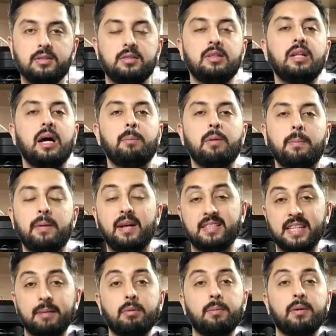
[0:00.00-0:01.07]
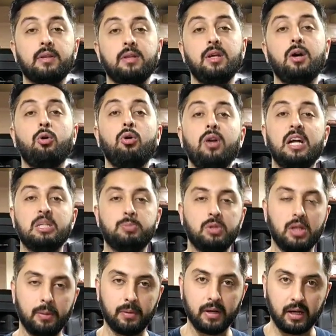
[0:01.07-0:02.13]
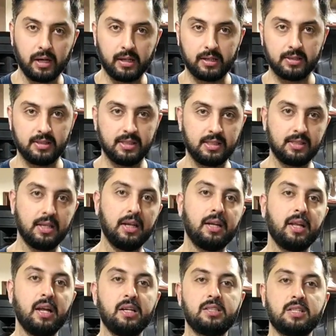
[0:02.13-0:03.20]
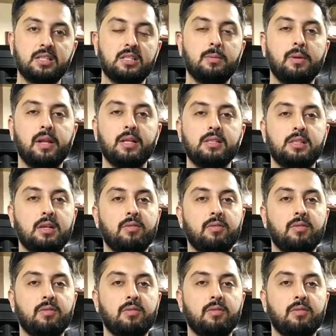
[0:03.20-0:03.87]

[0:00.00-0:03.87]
सीधा आपके बैक साइड पे पड़ती है ओल्ड लाजपतरा मार्केट सिक्स नाइनटी एट सिक्स डबल नाइन